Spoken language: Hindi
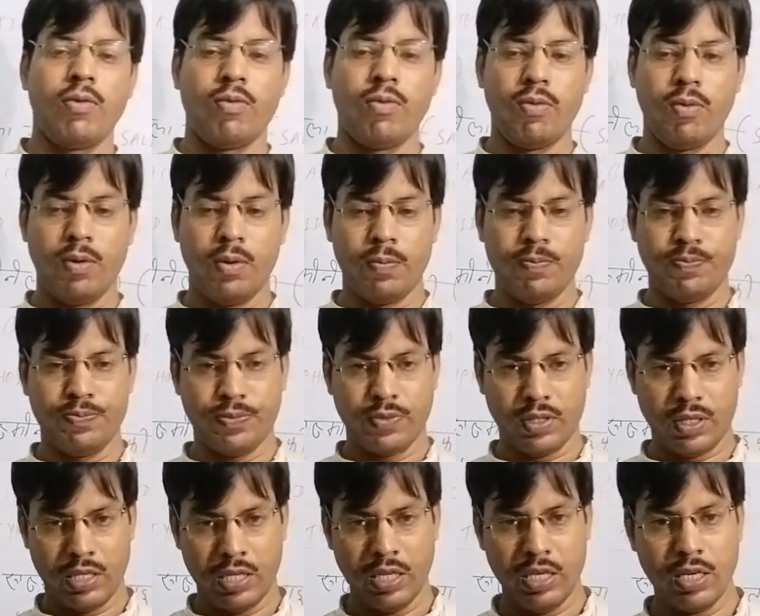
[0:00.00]
वो
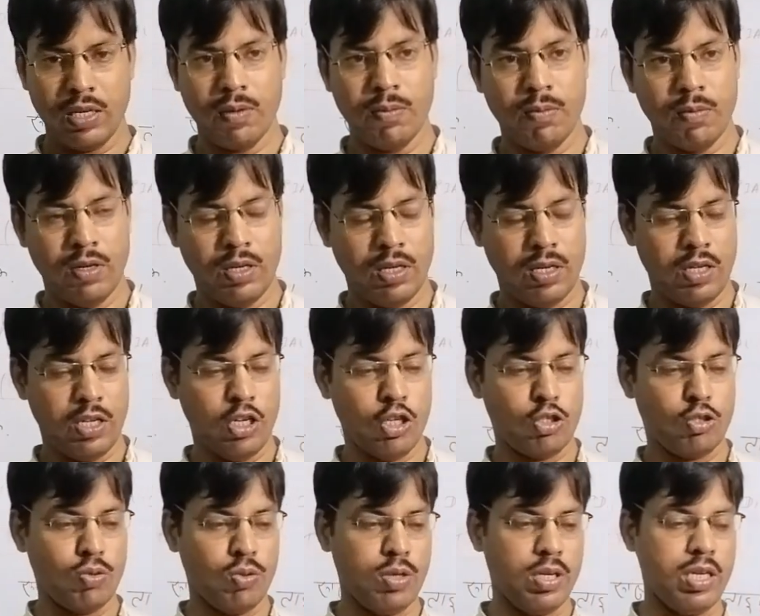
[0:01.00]
एक मतलब
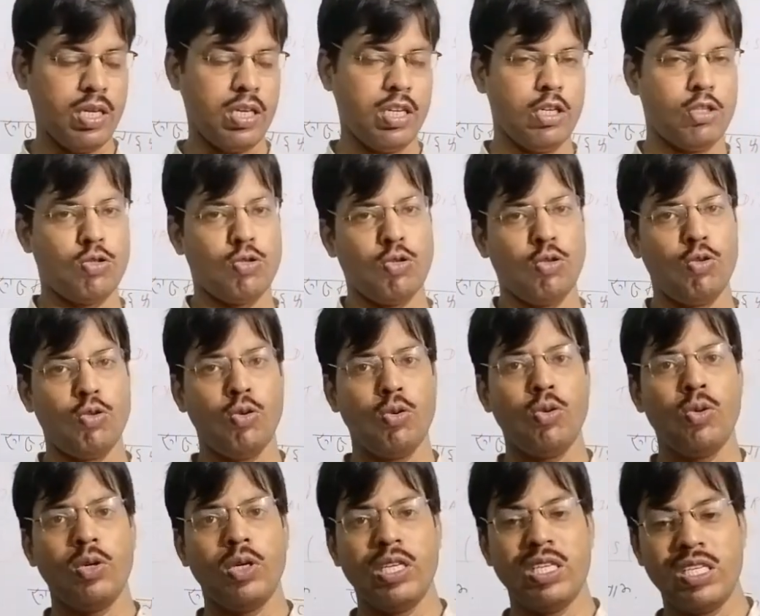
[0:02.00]
एक सौ एक एक सौ दो
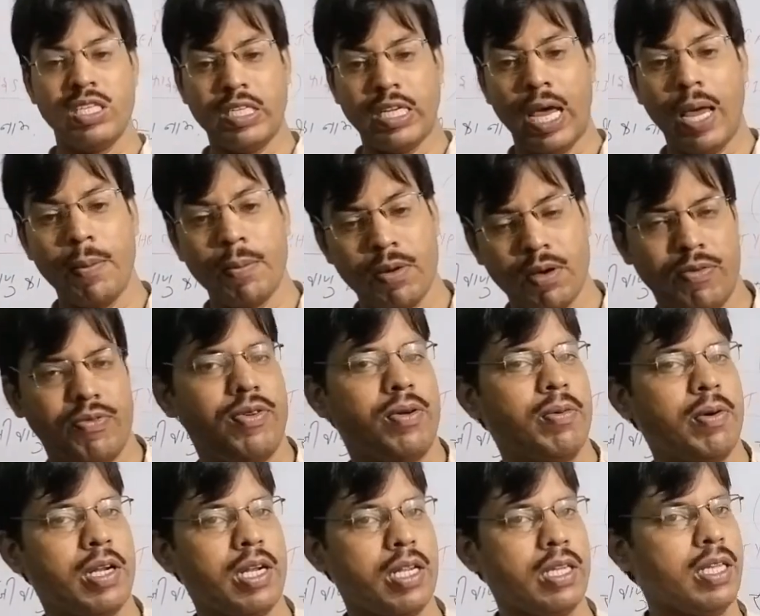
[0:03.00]
इस टाइप का
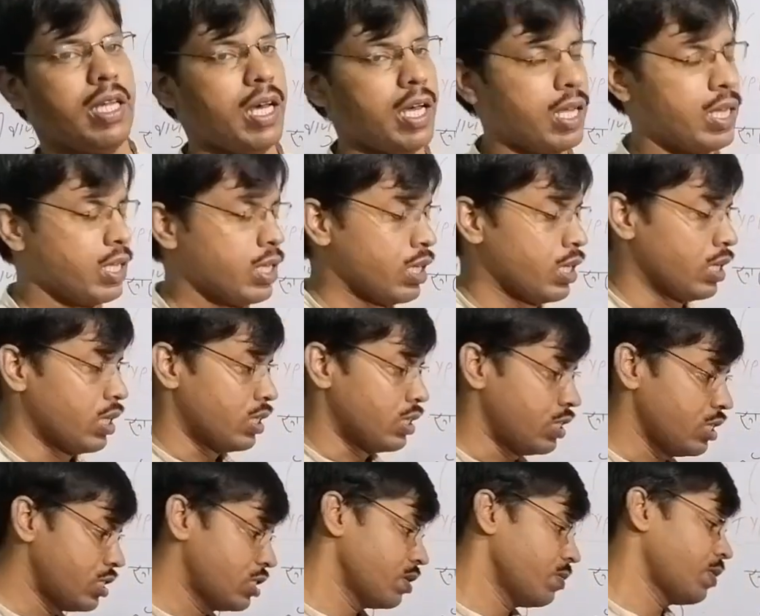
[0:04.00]
फीवर रहता है
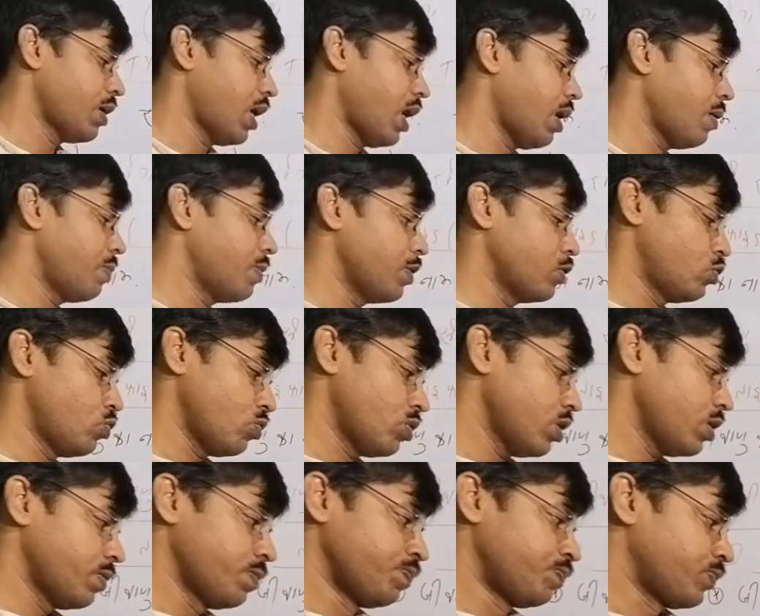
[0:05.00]
जिस समय हाई फीवर
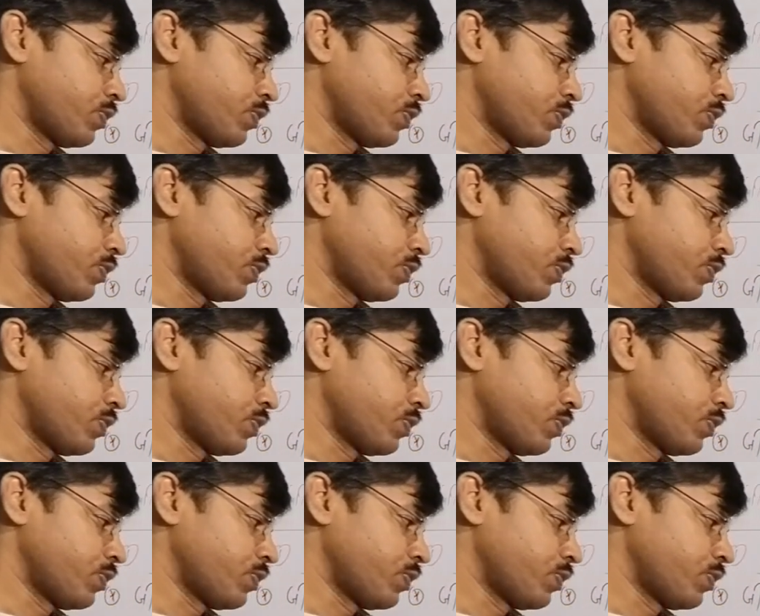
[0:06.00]
चूँकि